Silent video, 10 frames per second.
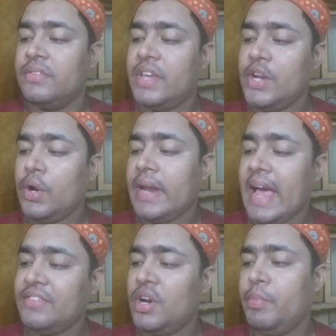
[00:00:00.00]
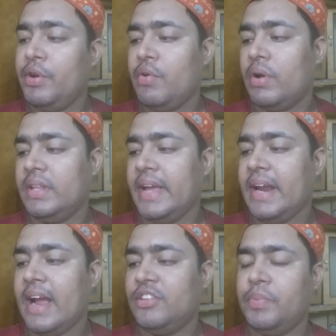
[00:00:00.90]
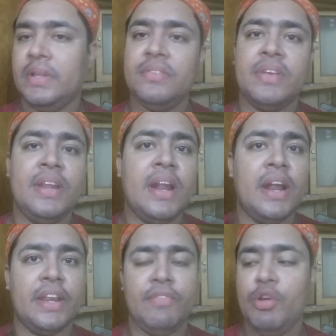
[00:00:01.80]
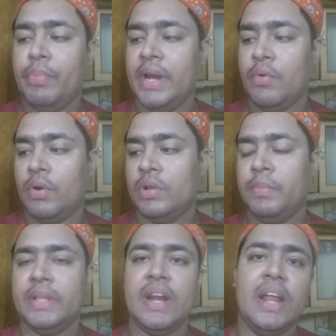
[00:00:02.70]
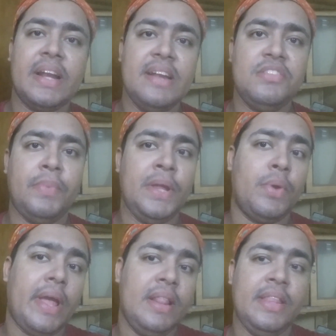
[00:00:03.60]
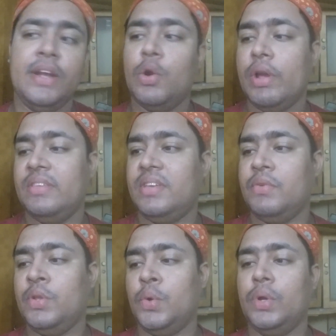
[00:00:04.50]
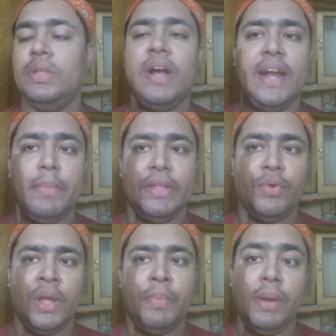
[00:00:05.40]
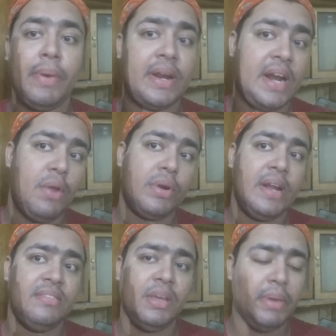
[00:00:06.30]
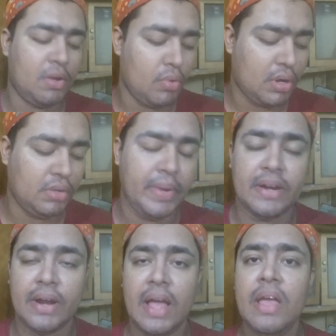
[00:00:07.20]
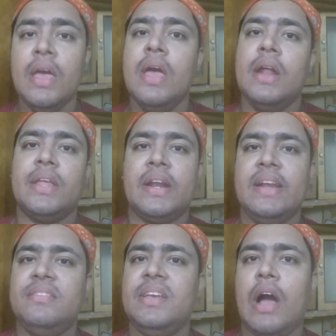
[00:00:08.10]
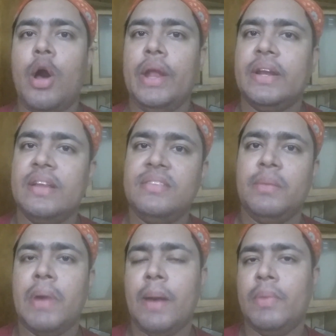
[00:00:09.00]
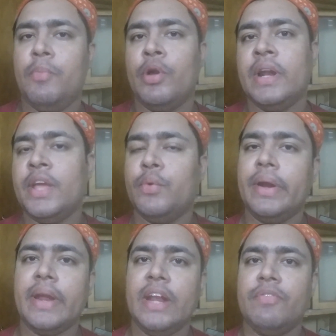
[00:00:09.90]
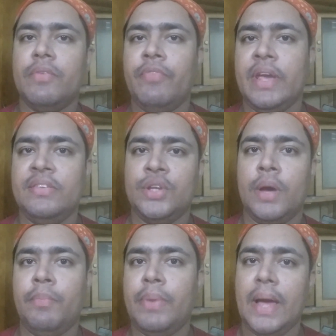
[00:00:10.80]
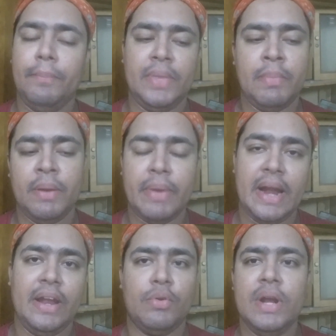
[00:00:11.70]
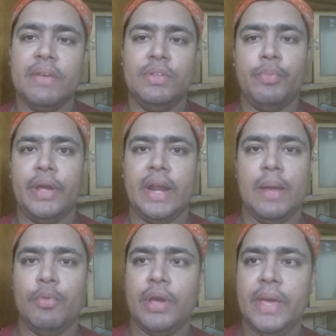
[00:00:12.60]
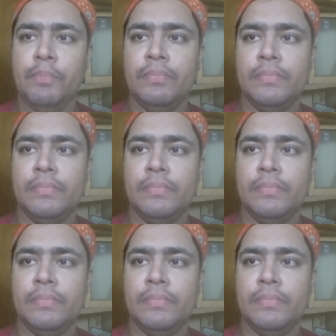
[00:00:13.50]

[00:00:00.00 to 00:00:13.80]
ஸ்கின்னோட நேச்சுரல் பியூட்டி உங்களுக்கு வந்து என்ஹான்ஸ் பண்ணுது ஸ்கின் நல்லா ரிவ்யூ பண்ணி உங்களுக்கு வந்து பார்த்திங்கன்னா நல்லா கிளென்ஸ் பண்ணி ஒரு ஹெல்தி க்ளோயிங் ஸ்கின் வந்து கொடுக்குது கண்டிப்பாக இது ட்ரை பண்ணி பாருங்கள் நல்ல ஒரு கிளென்சிங் மில்க் உங்களுக்கு வந்து வேணும்னா நீங்கள் கிளென்சிங் ஆயில் கிளென்சிங் பாம்லாம் போனீங்கன்னா யூ கே ட்ரை ஃப்ரம் ஃபேஸ் ஷாப் ப்ளம் இந்த மாதிரி பிராண்டில் கூட நீங்கள் வந்து போய்க்கலாம் ஓகே